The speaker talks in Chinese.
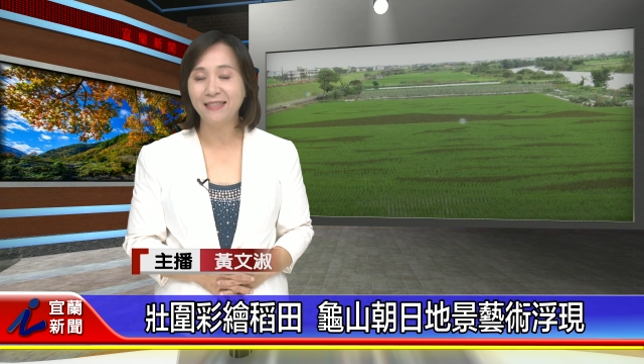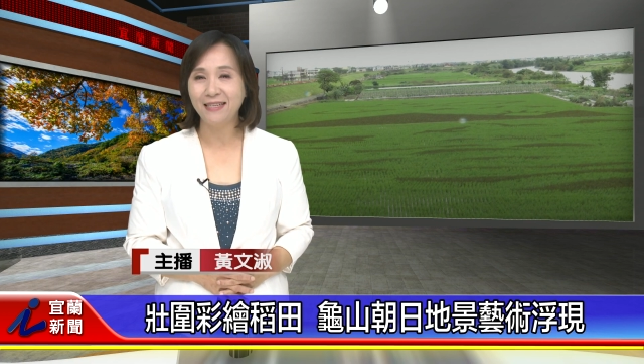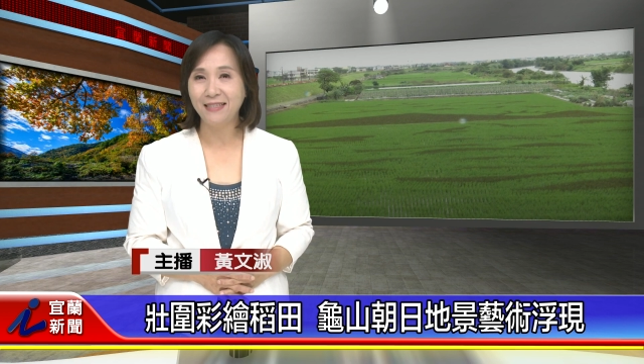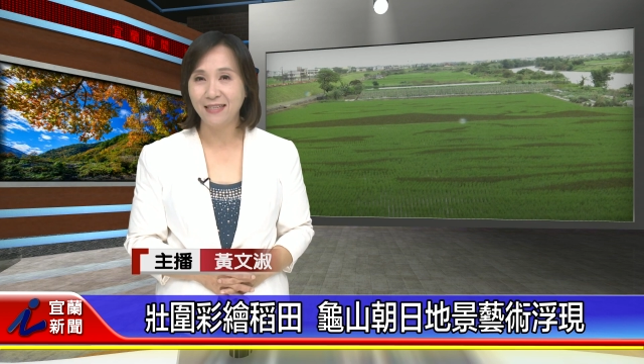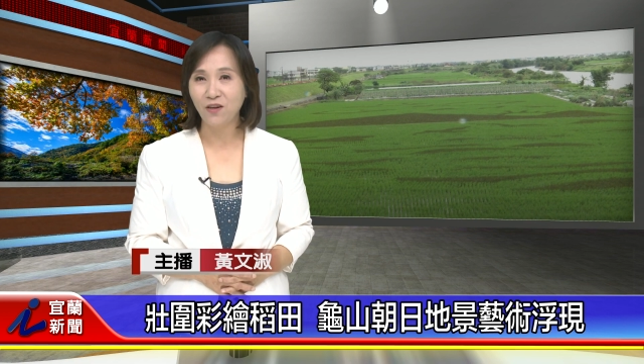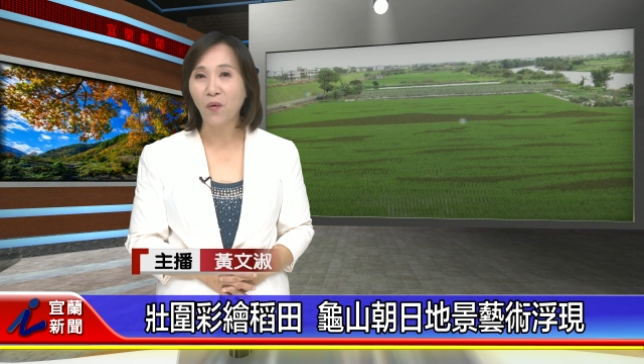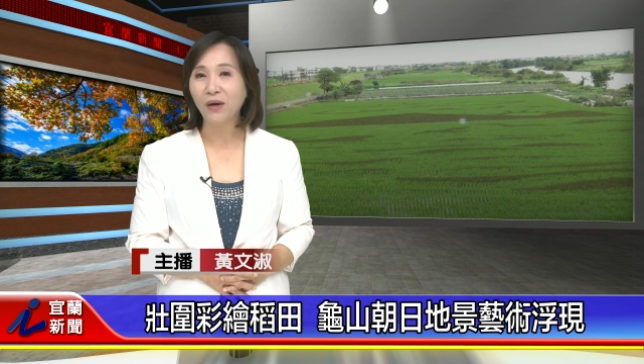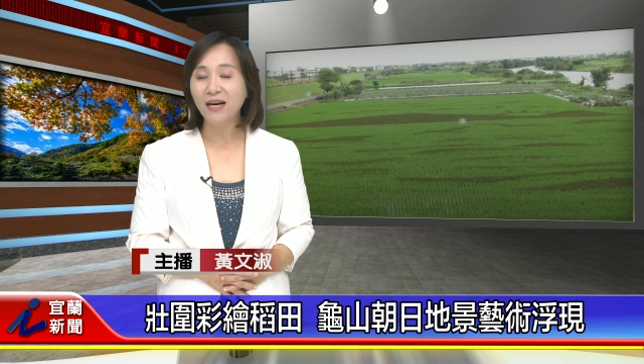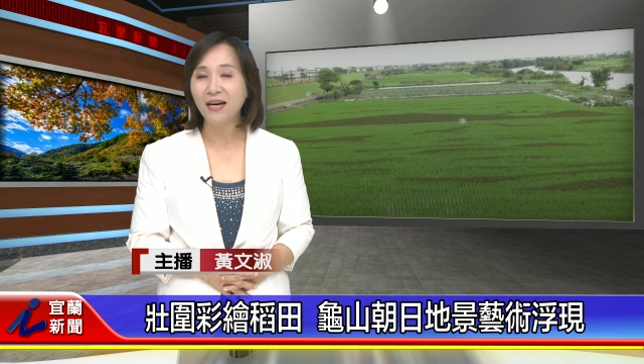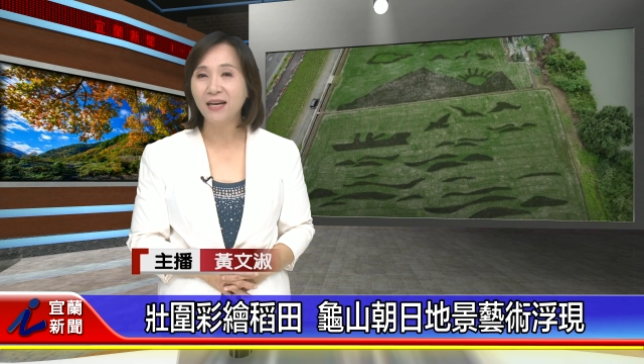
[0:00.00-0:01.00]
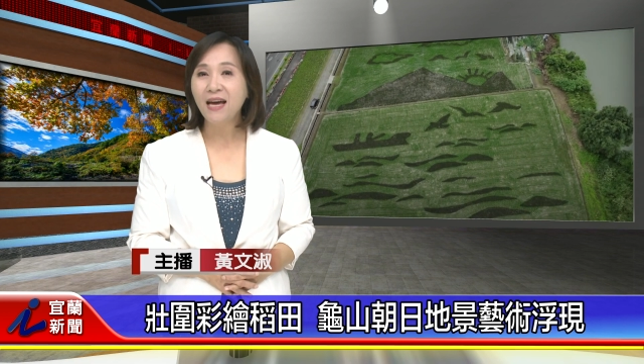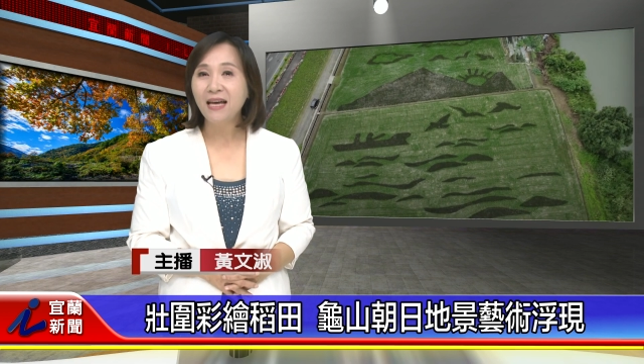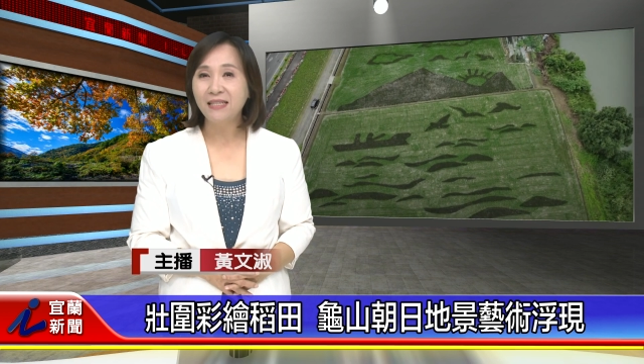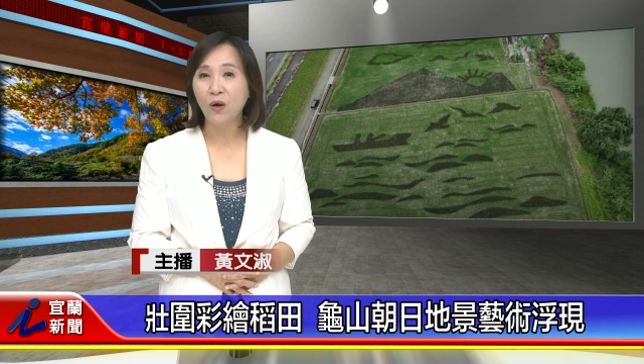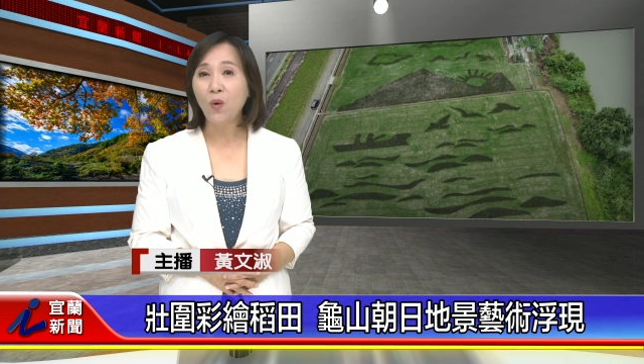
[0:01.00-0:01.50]
亲及游客
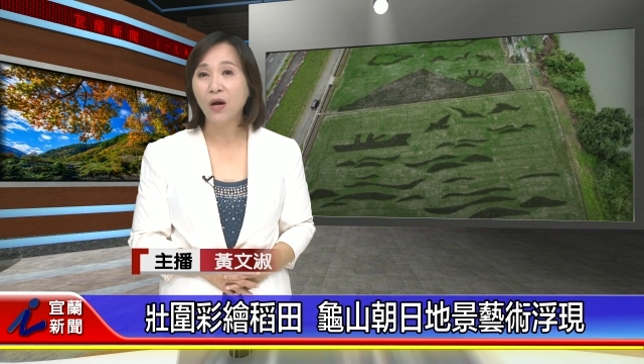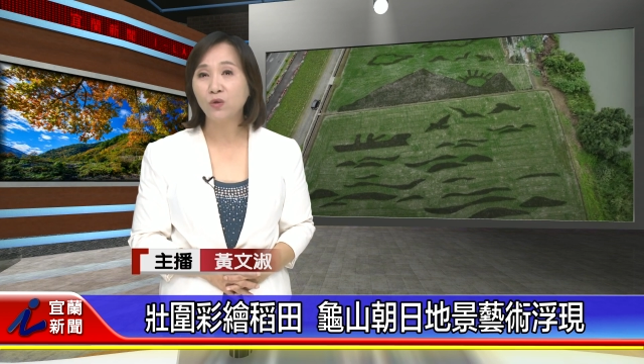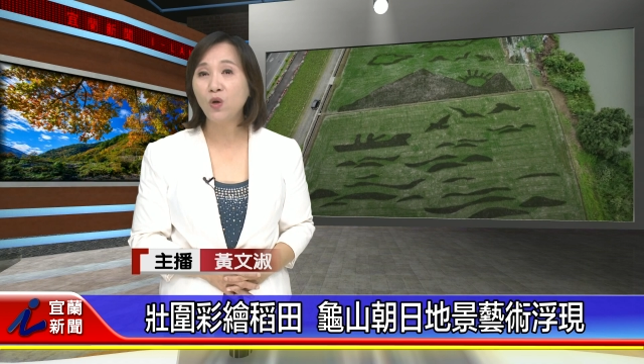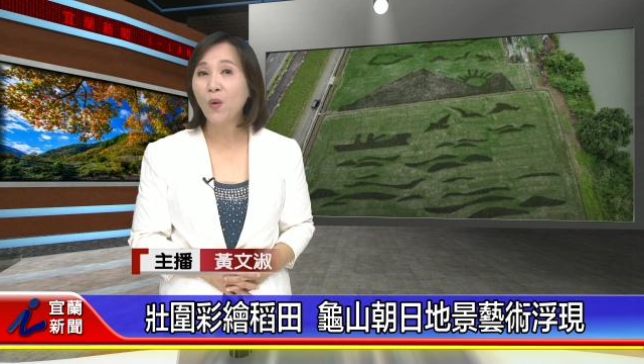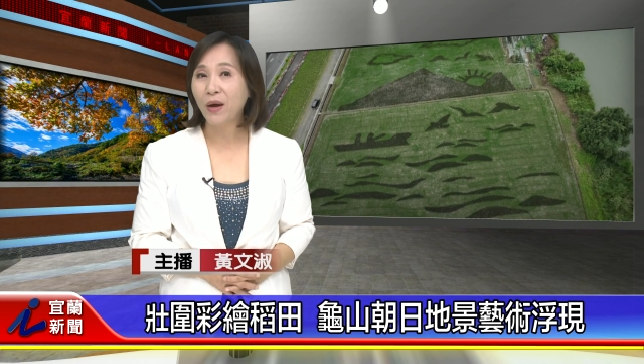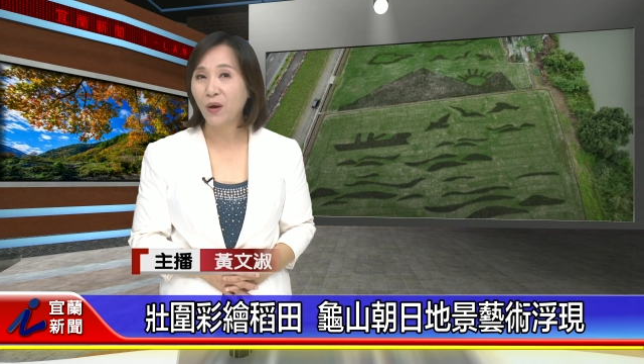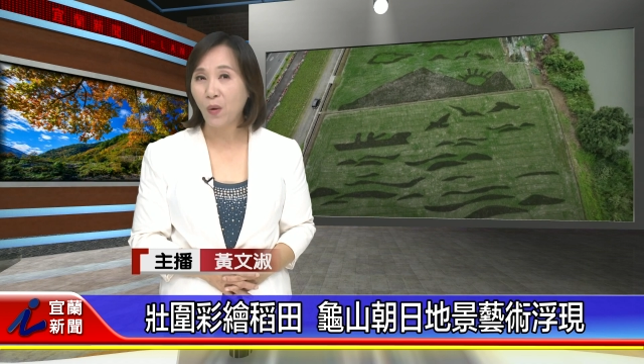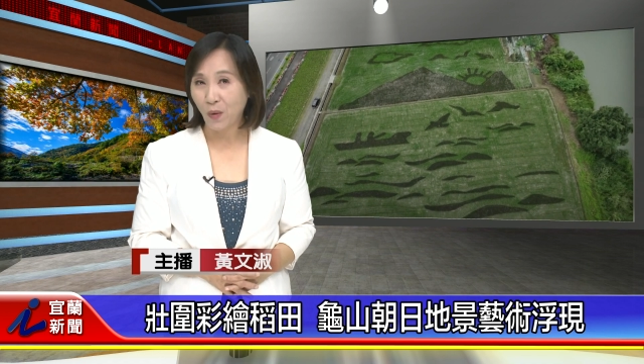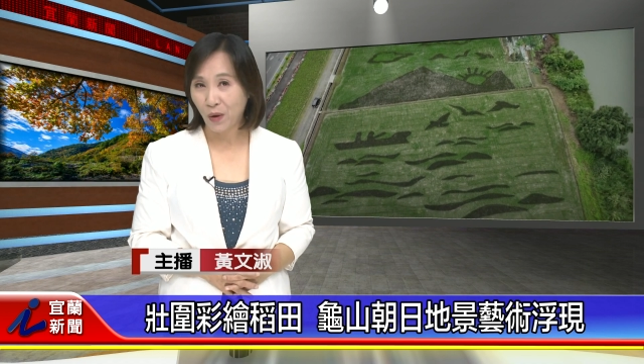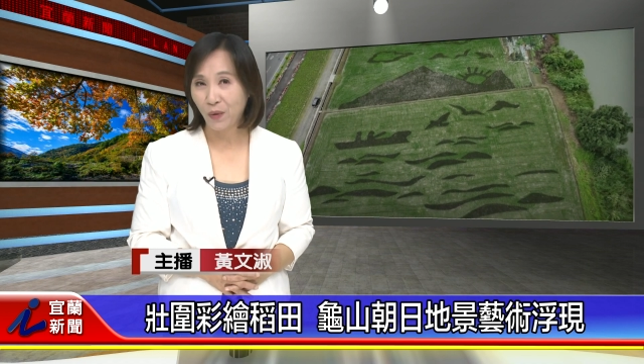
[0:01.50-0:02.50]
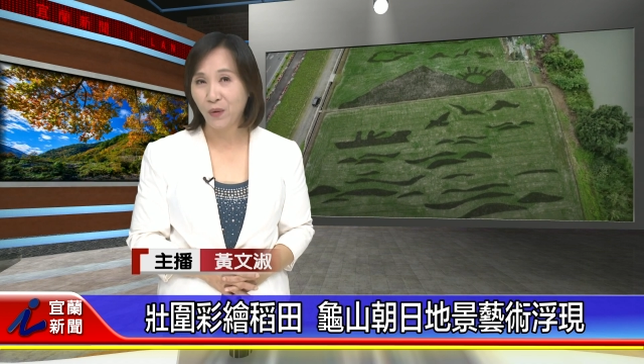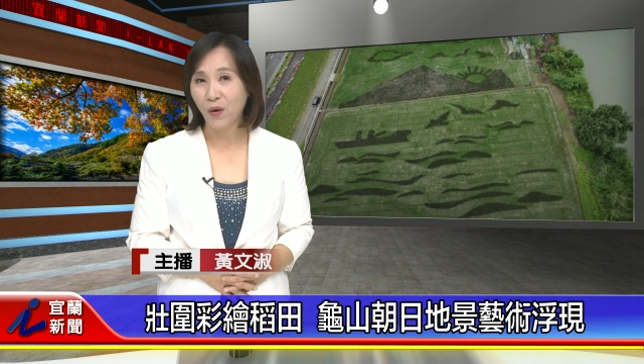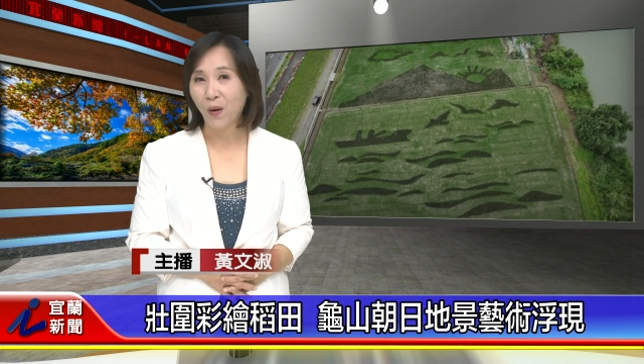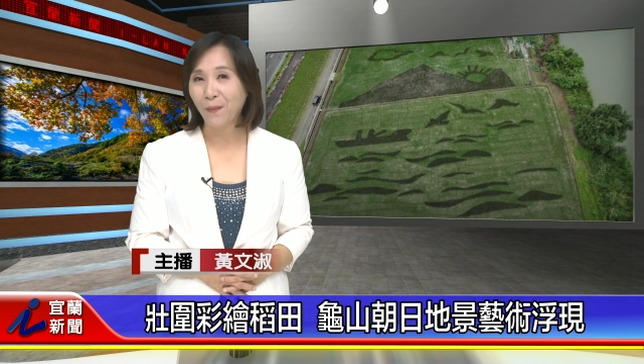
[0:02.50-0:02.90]
前往壮围观光旅游，